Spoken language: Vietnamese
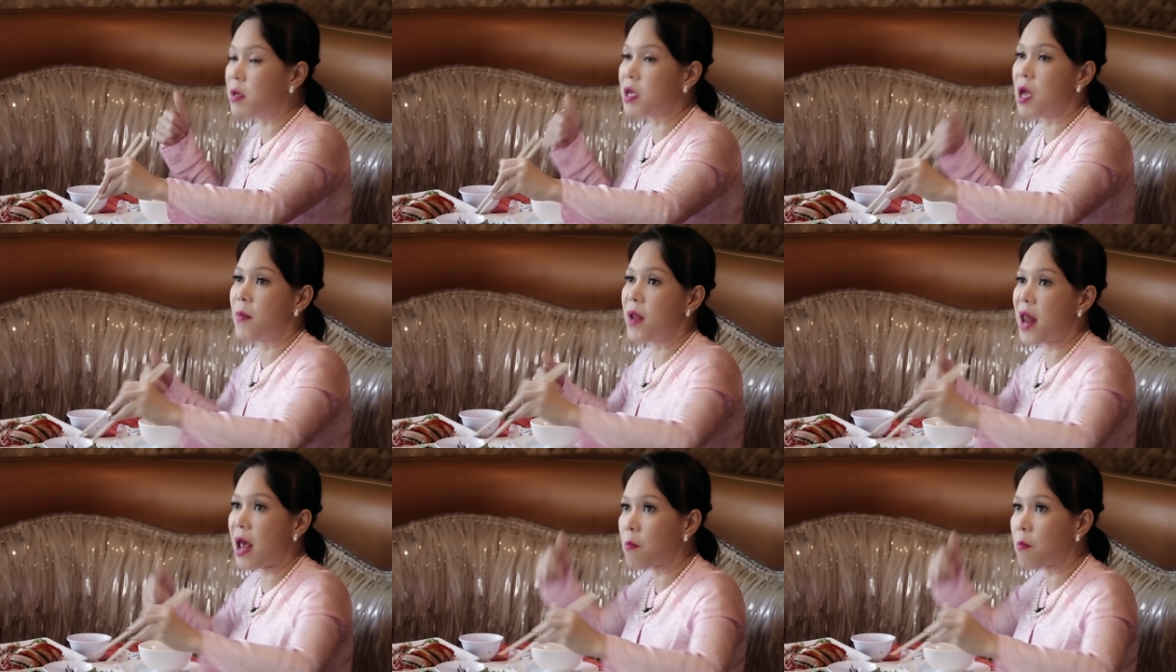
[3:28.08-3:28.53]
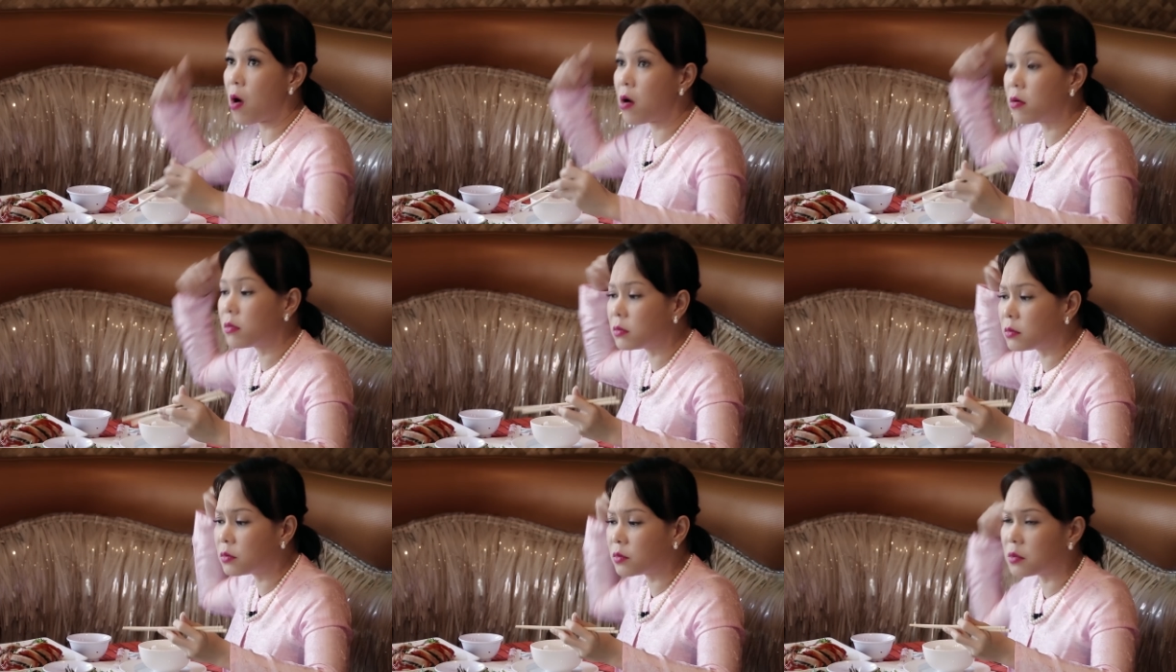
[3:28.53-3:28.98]
giờ mình ăn món
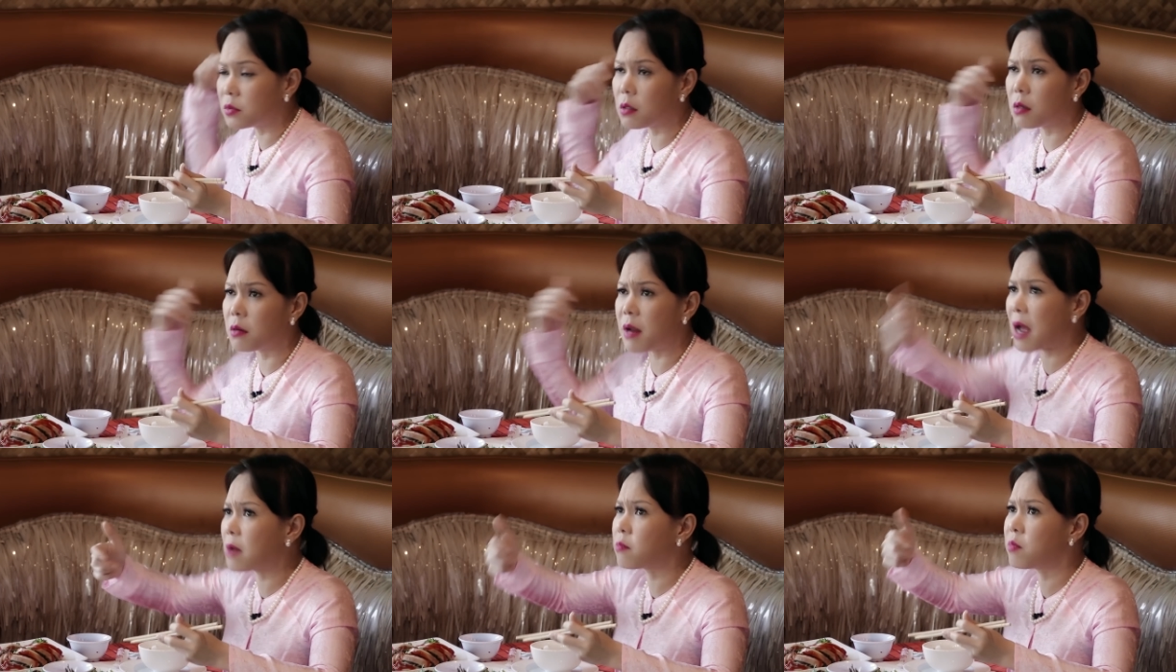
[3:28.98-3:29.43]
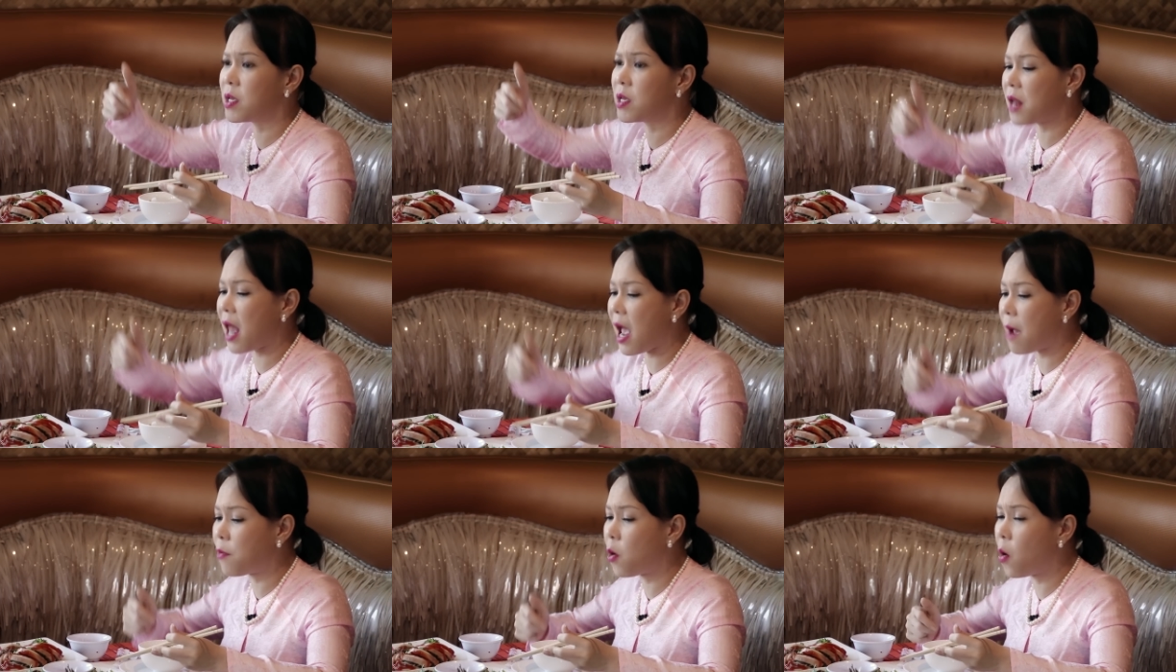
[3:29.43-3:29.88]
đặc miền
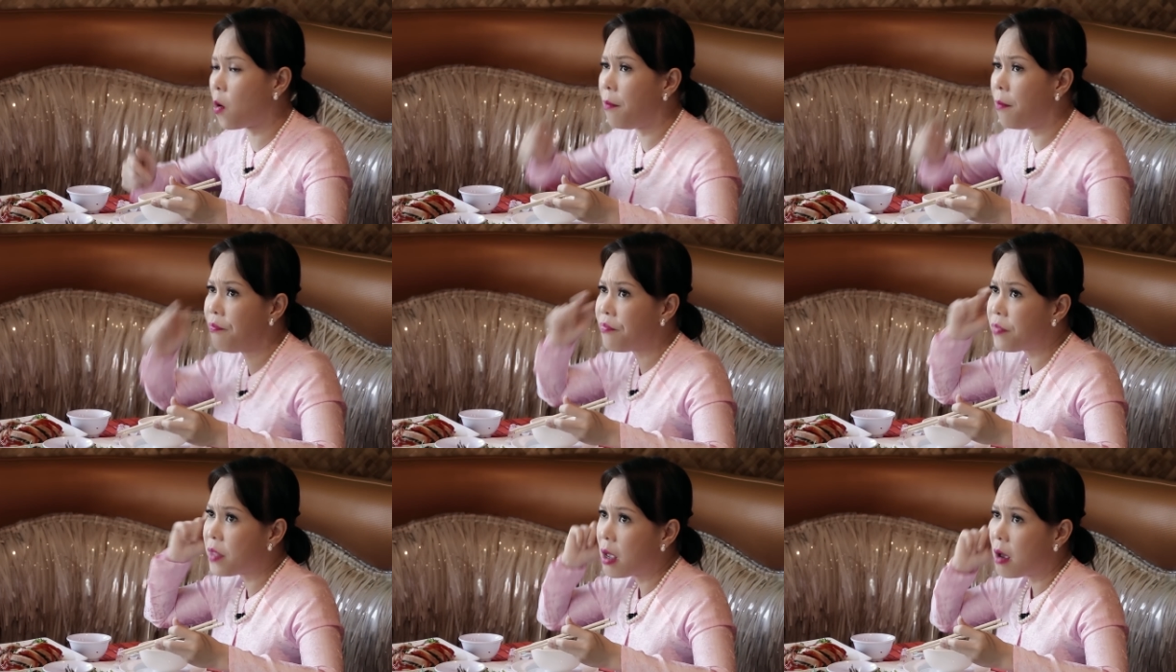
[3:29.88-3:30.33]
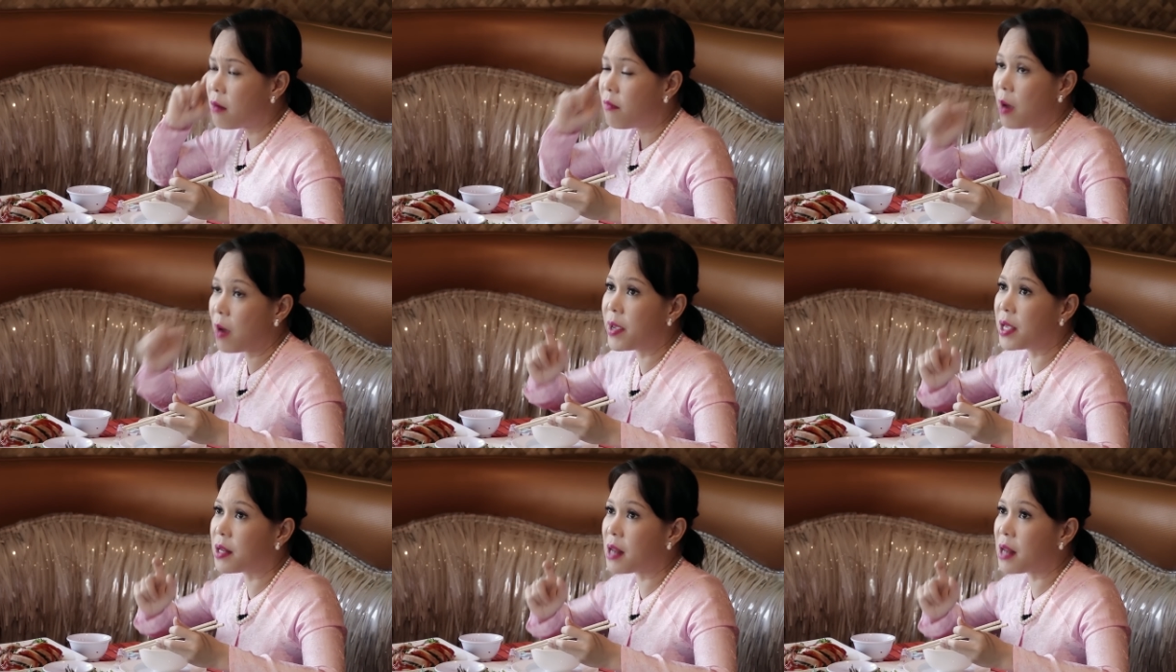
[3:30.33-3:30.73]
Nam luôn. Và miền